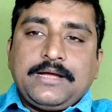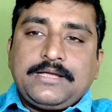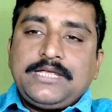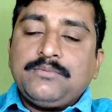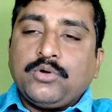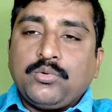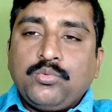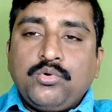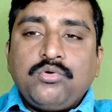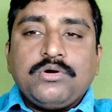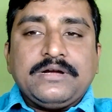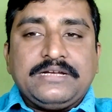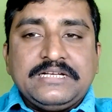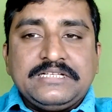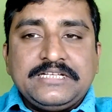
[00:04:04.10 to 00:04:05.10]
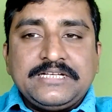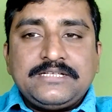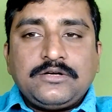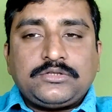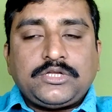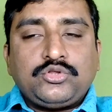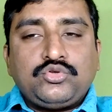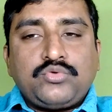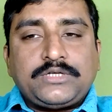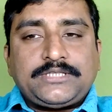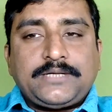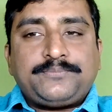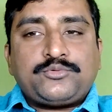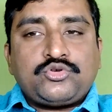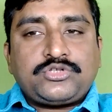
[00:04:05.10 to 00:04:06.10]
কি বলবো ডিজিজ অর্থাৎ দু
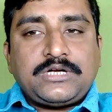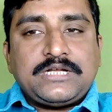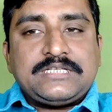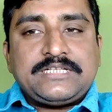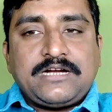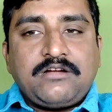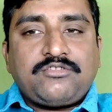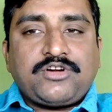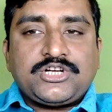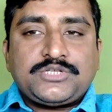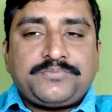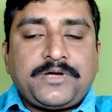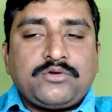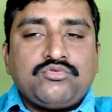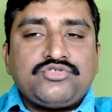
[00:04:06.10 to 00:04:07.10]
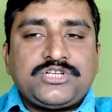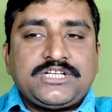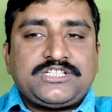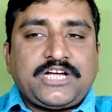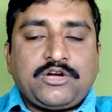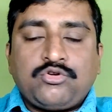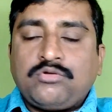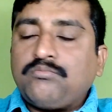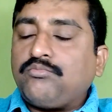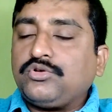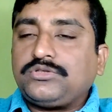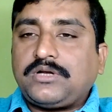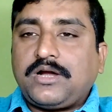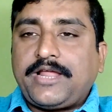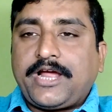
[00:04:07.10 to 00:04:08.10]
হাজার পনেরো সালের জেনারেল ট্রান্সফার রুলসের চার নম্বর
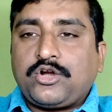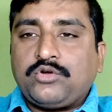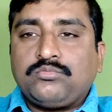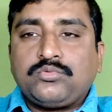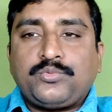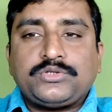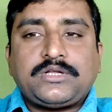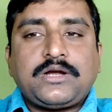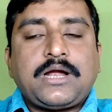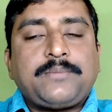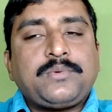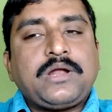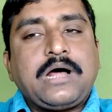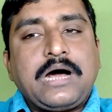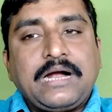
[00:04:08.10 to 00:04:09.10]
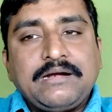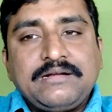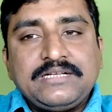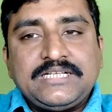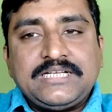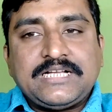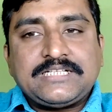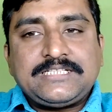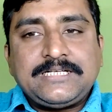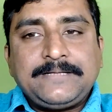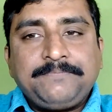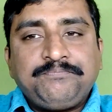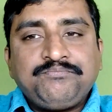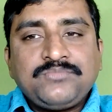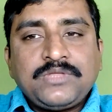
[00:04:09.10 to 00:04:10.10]
ধরার এক নম্বর ধরার আপনার হার্ট ডিজিজ আছে
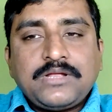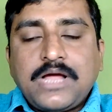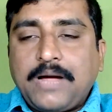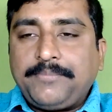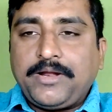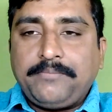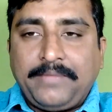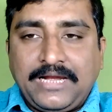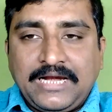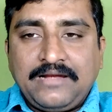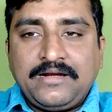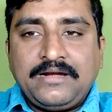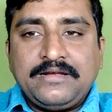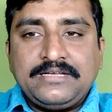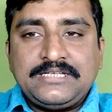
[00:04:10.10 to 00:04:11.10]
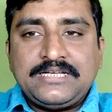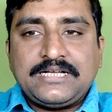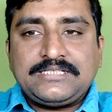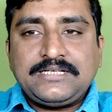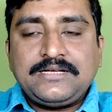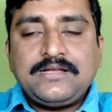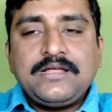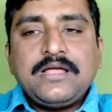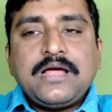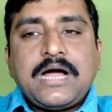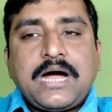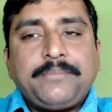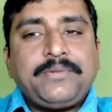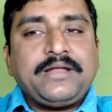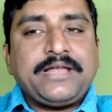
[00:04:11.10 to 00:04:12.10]
আপনার ম্যালেগনিয়ান ডিজিজ আছে
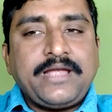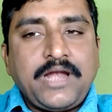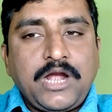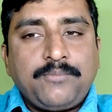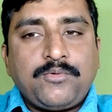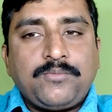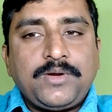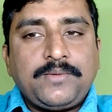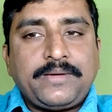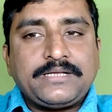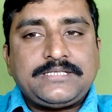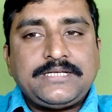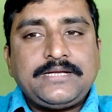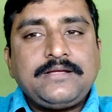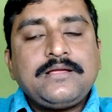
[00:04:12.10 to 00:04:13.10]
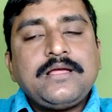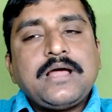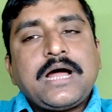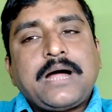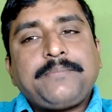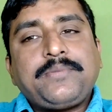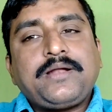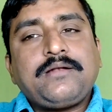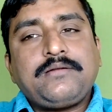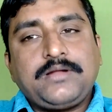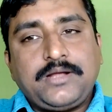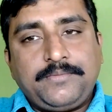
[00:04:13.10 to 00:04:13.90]
আপনার রেনাল প্রবলেম আছে আপনার